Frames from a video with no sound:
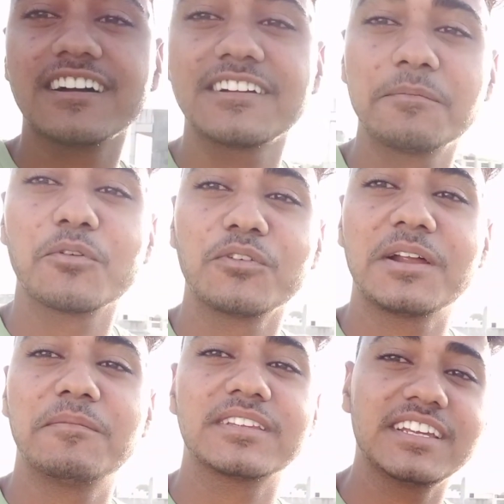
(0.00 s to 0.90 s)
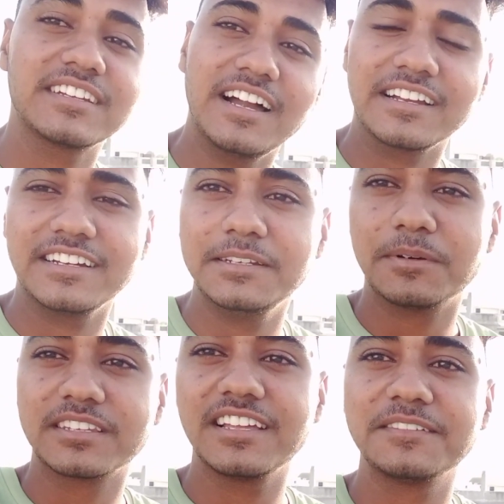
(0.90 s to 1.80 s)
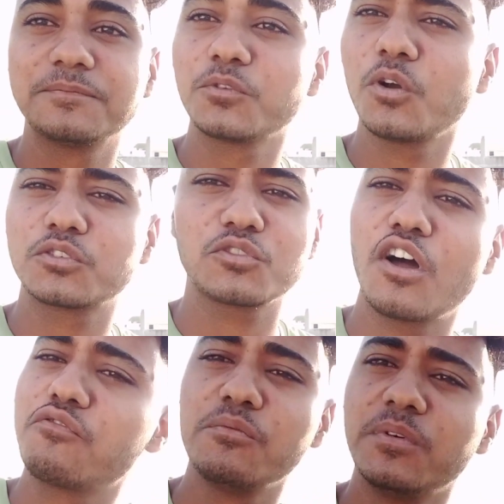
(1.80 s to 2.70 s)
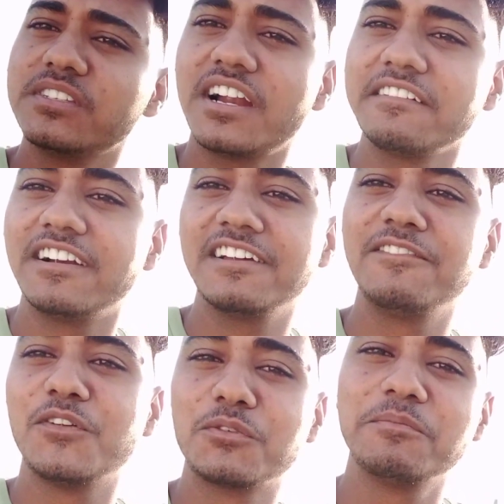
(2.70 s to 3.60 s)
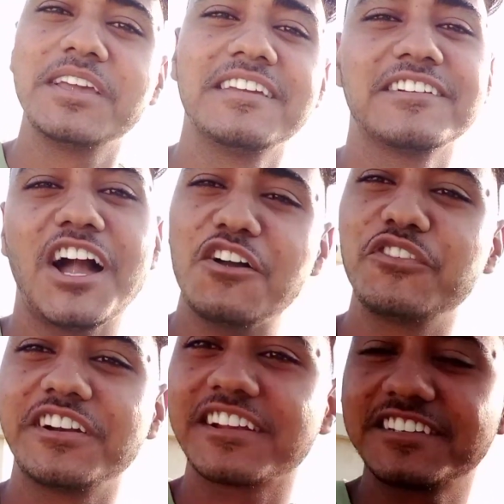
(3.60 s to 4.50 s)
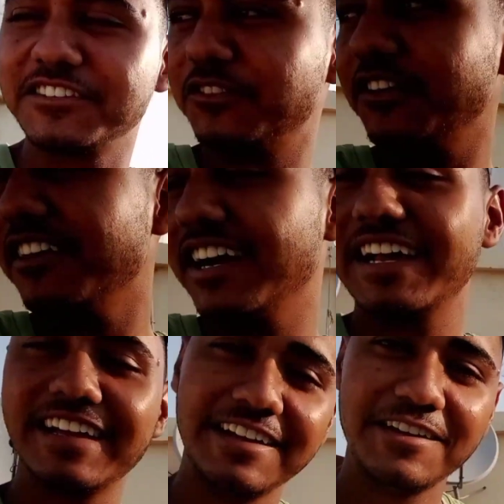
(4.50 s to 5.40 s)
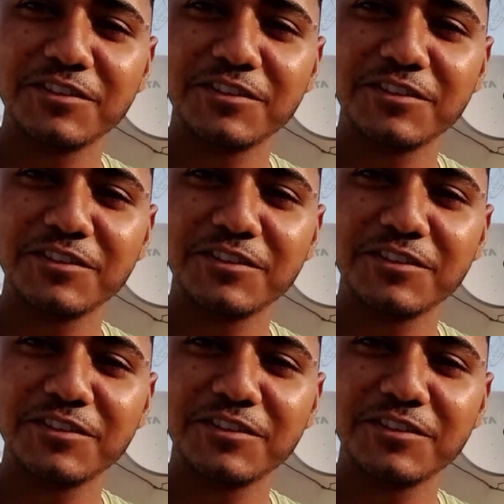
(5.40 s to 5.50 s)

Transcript: कहाँ का प्रोग्राम बढ़ता है कहाँ का नहीं बढ़ता तो गाइस काफ़ी मज़ा आने वाला है ब्लॉग में काफ़ी इंटरेस्टिंग होने वाला है